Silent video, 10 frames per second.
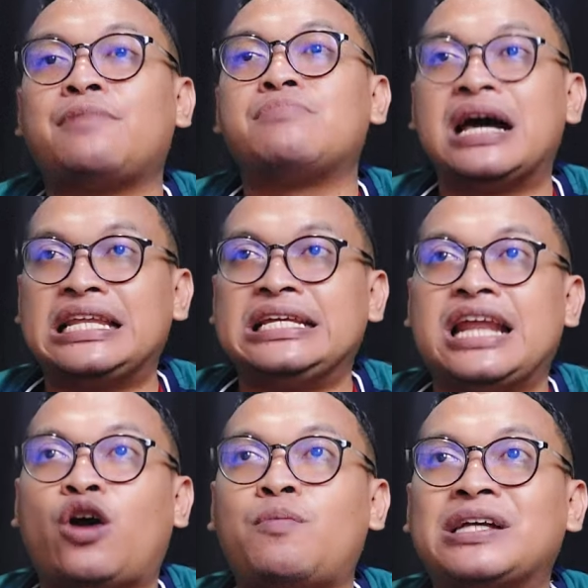
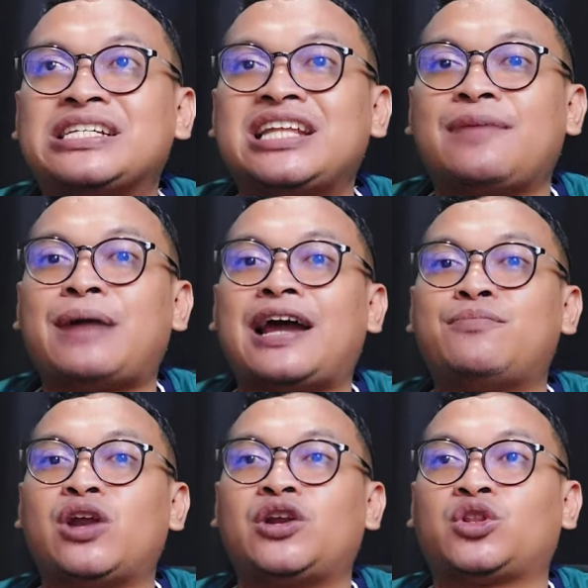kembali. Nah, aku baca dari
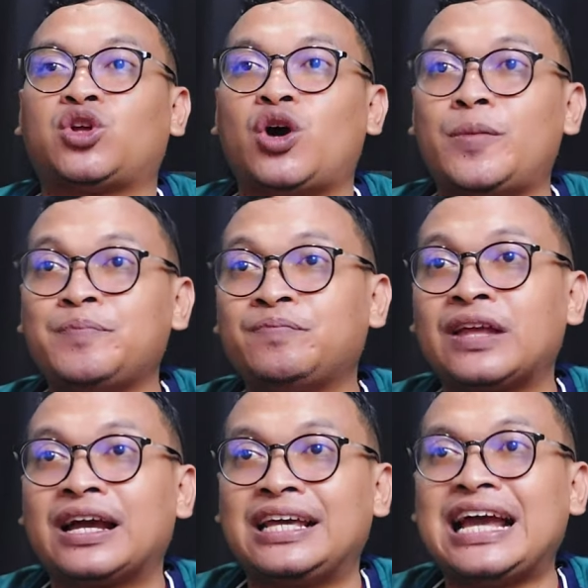makanbola.com,
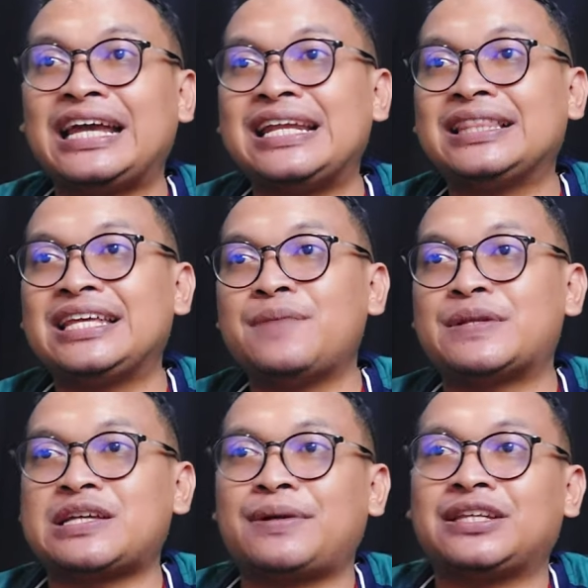keyakinan tinggi
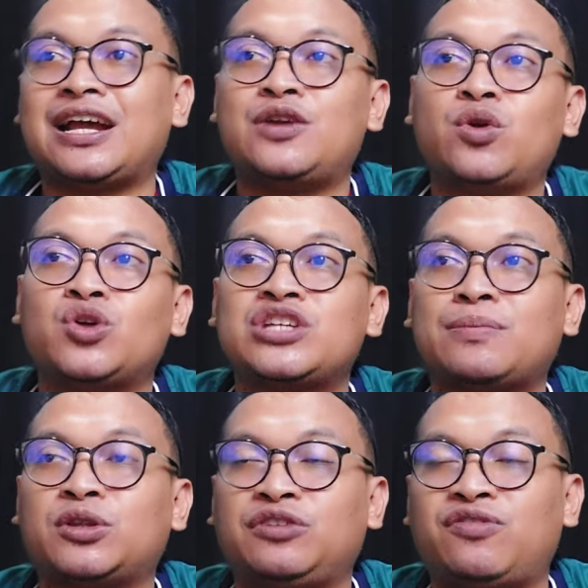bersama Terengganu
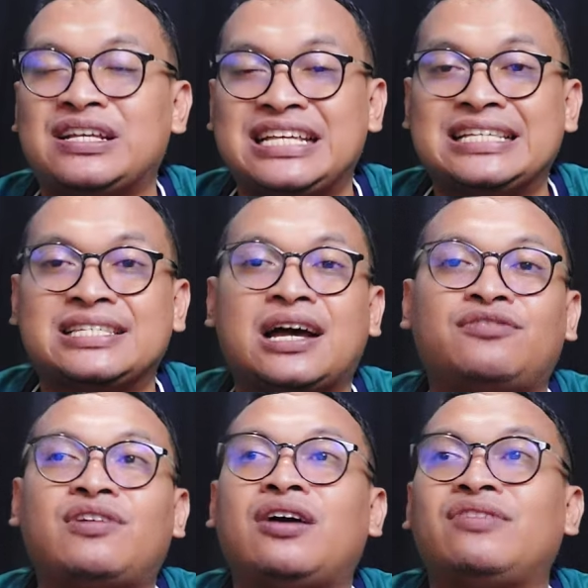lonjak motivasi
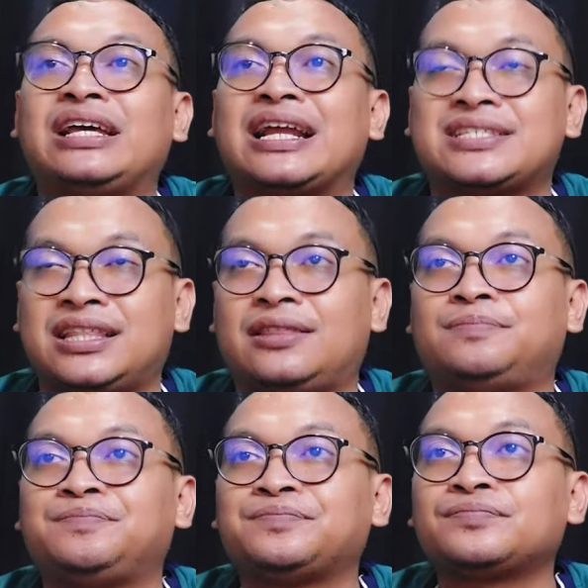Safawi Rasid.
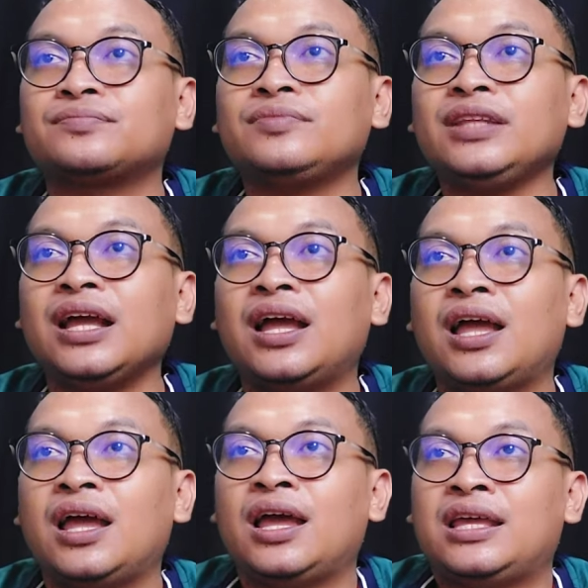
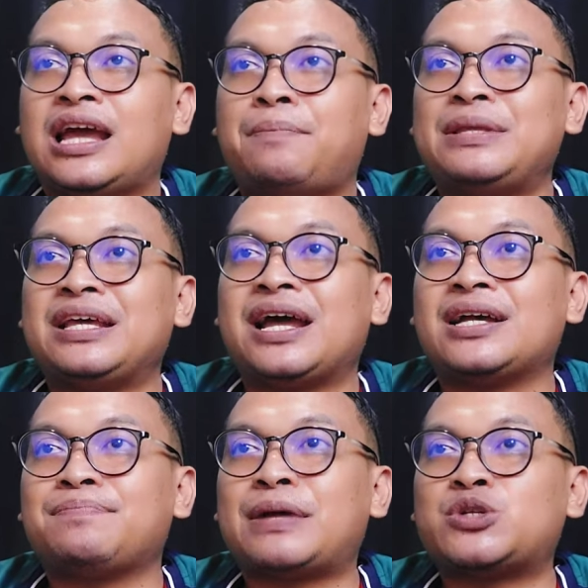Ya,
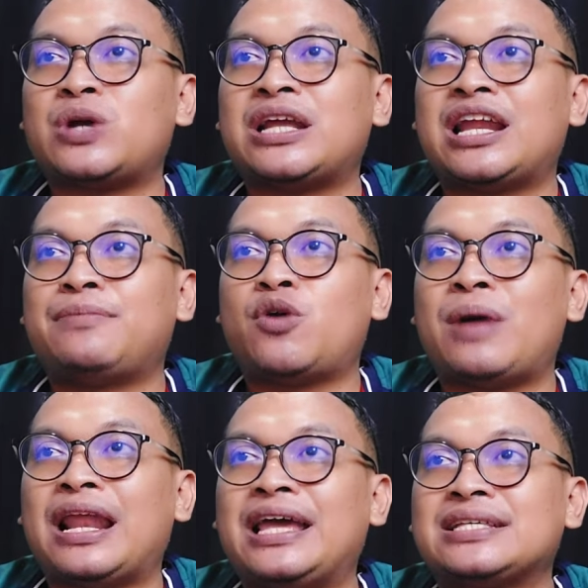penyerang pasukan Harimau
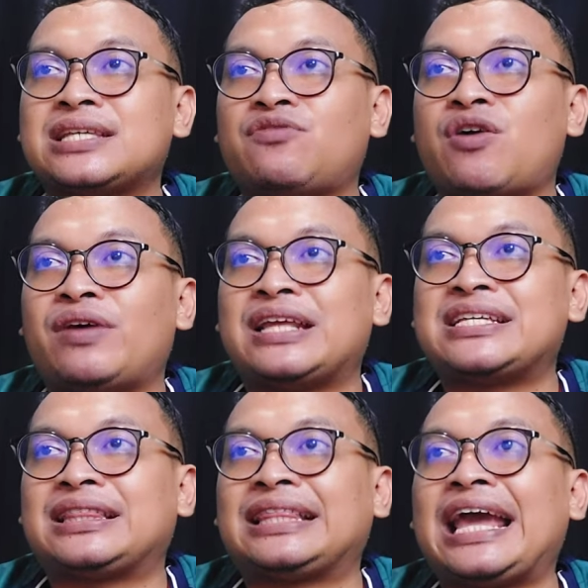Malaya Safawi
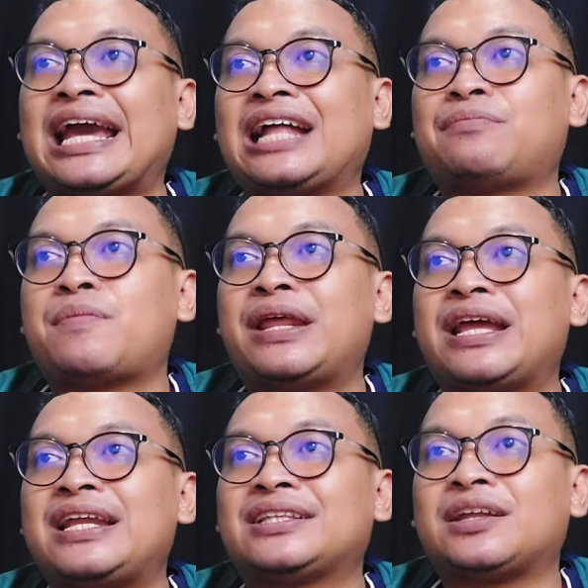Rasid tekad
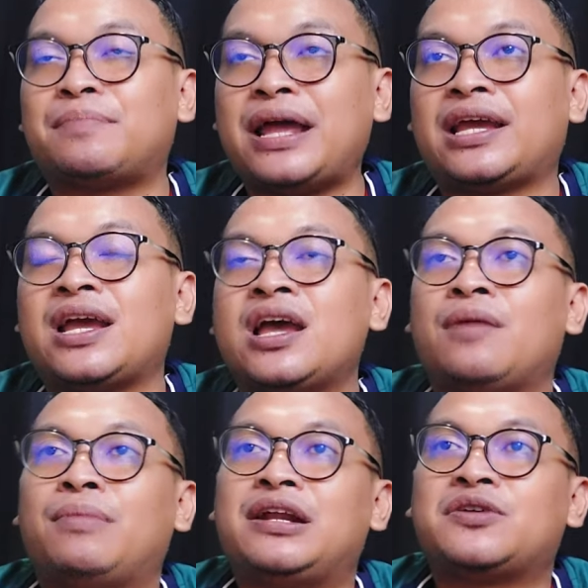memberikan yang terbaik
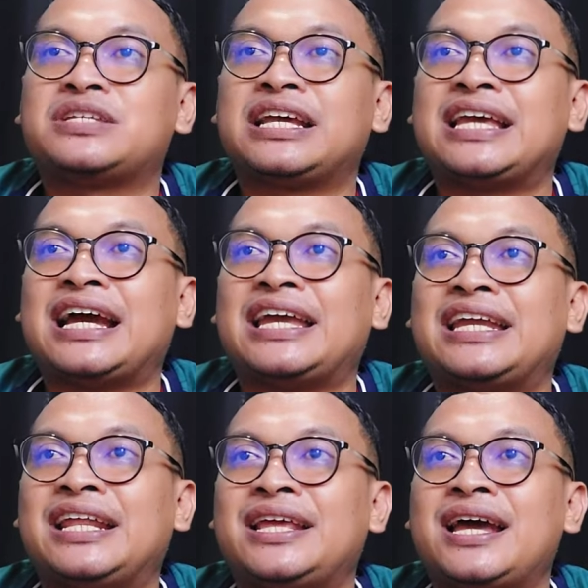menerusi
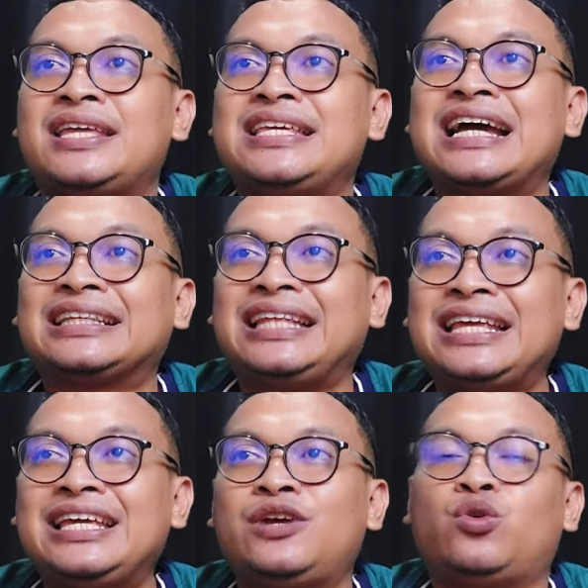keyakinannya yang
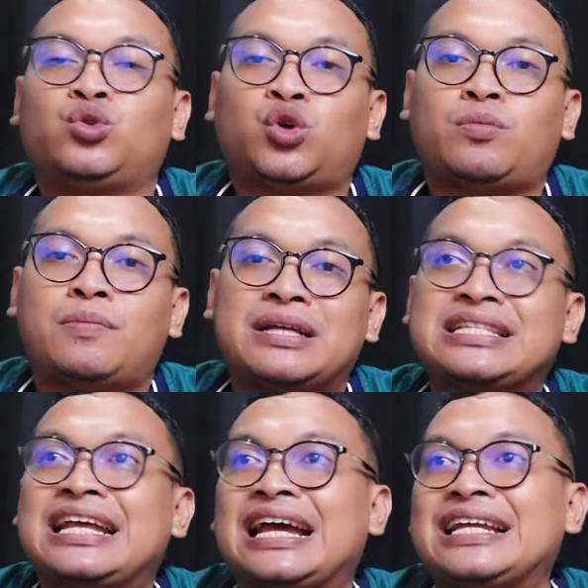tinggi untuk
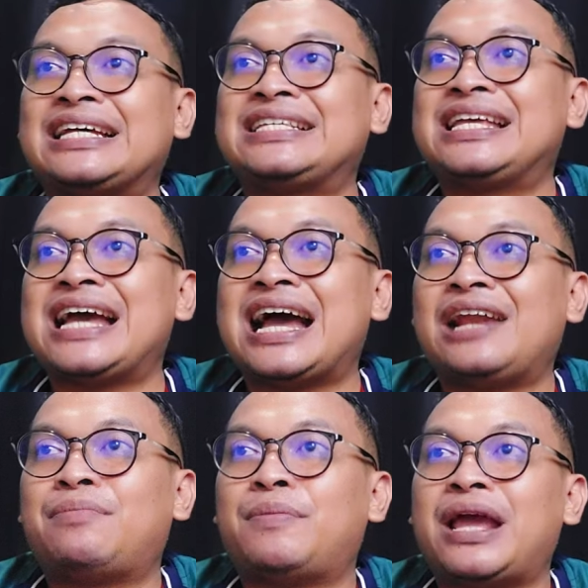memastikan
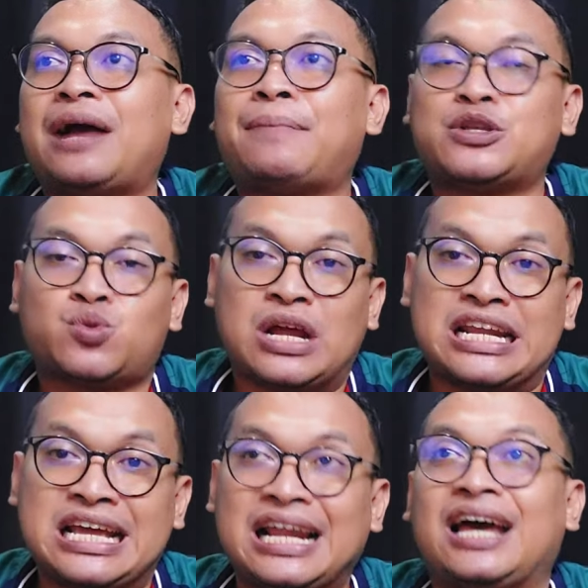kejayaan memihak pasukan
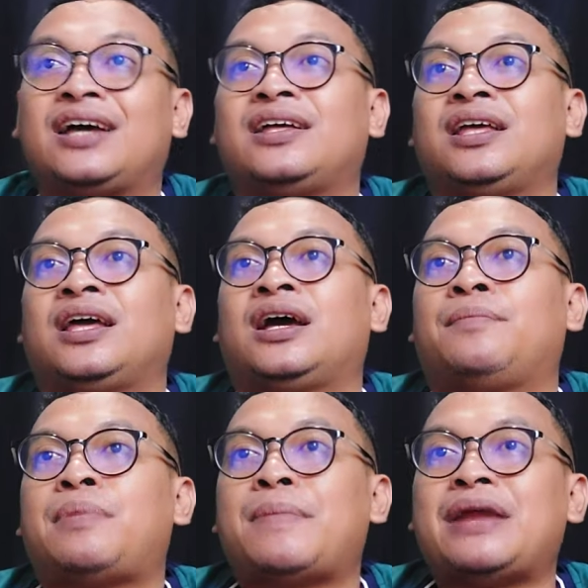negara.
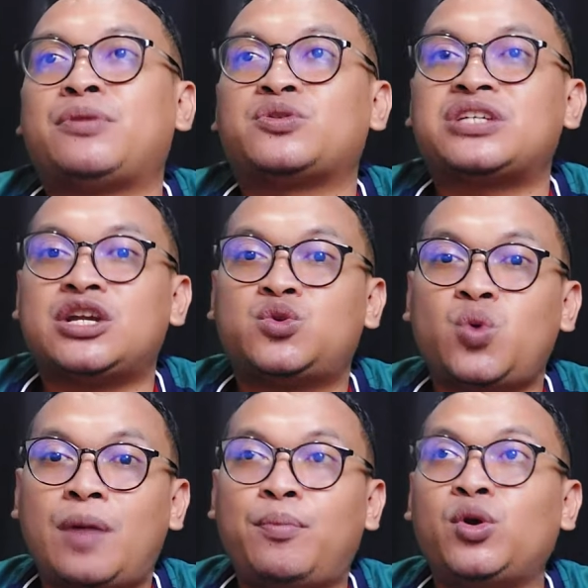Pemain berusia
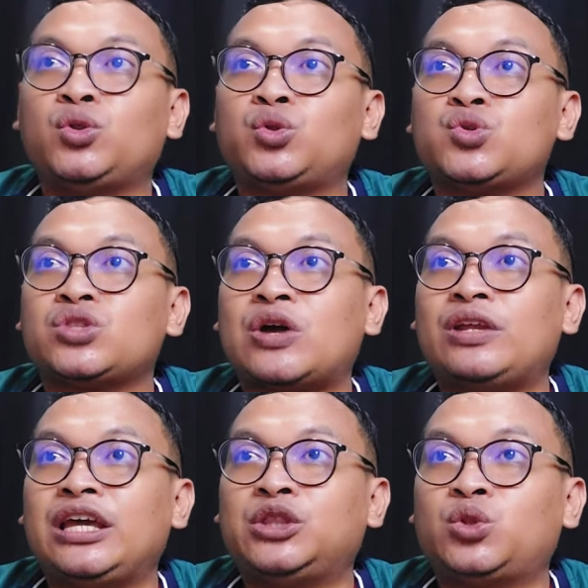27
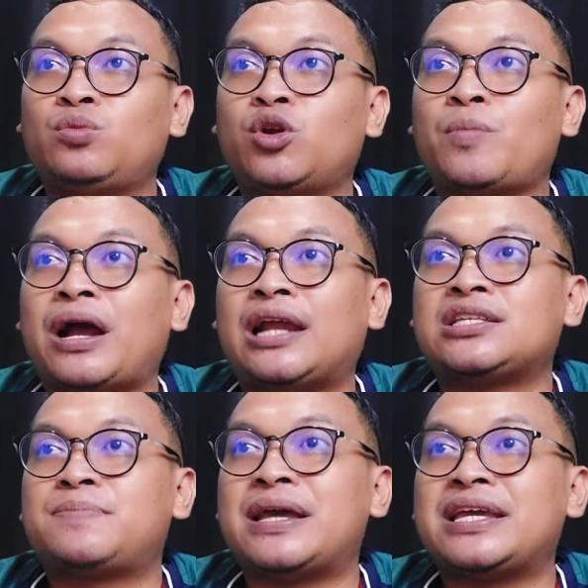tahun itu merupakan
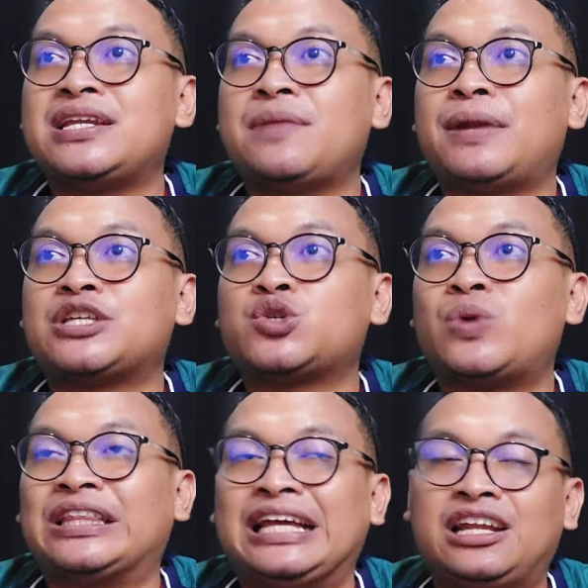sebagian daripada
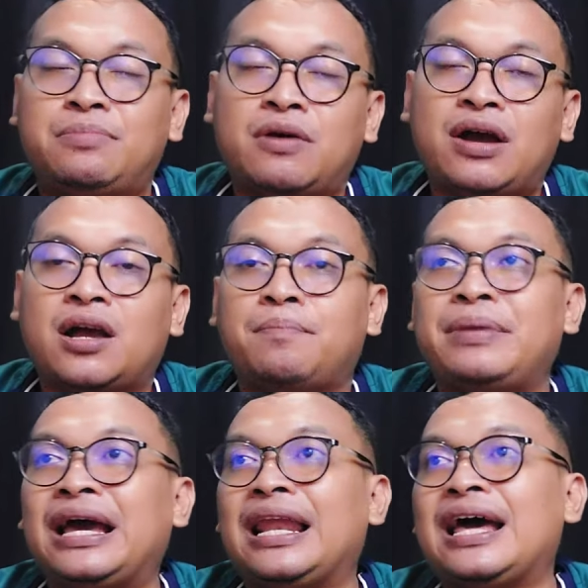skuad yang dibawa ke
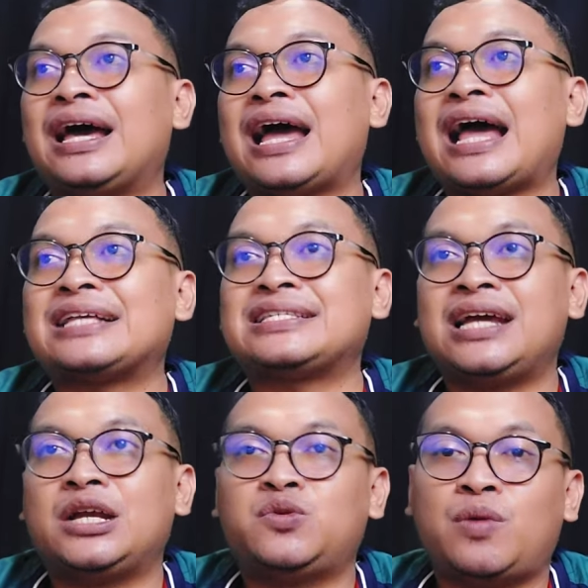Piala
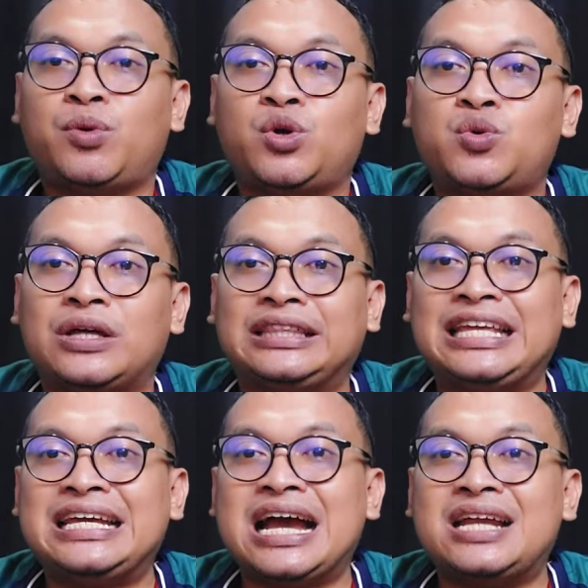Asia
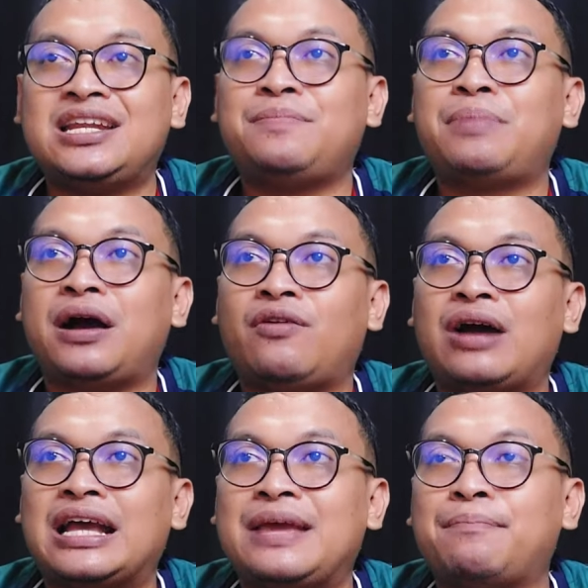2023 di
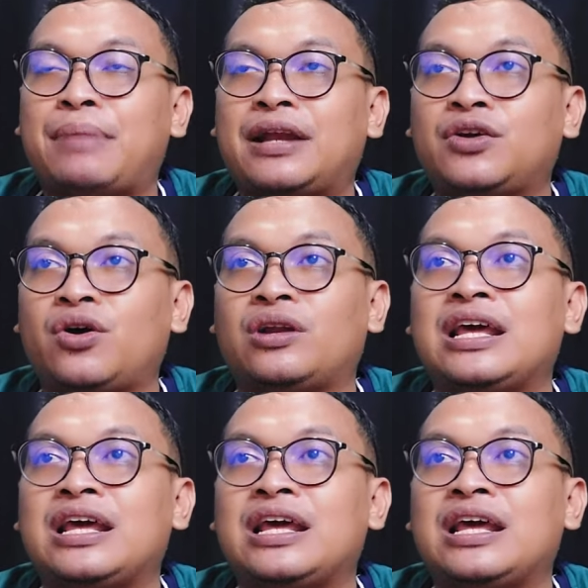bawah Kim pan